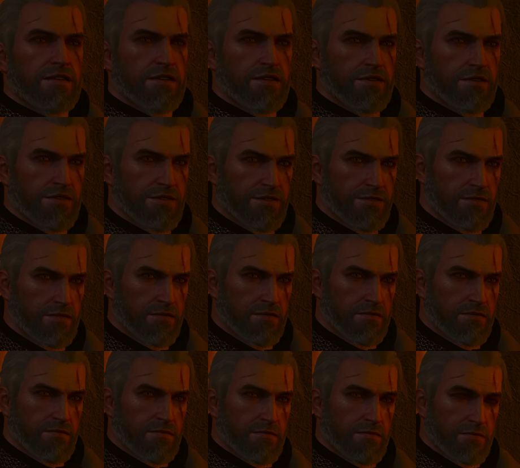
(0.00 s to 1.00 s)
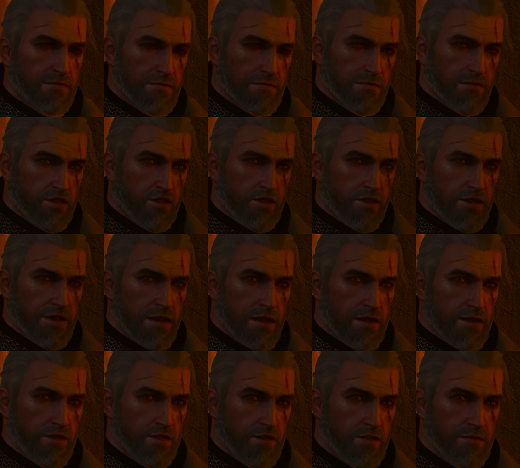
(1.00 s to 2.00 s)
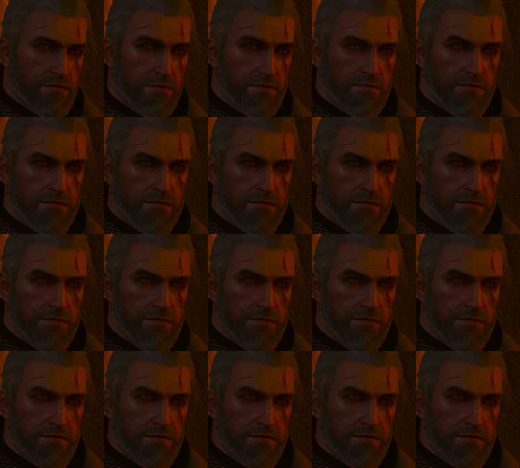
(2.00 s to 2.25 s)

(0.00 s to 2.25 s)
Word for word: jeden dzień. Co ty na to?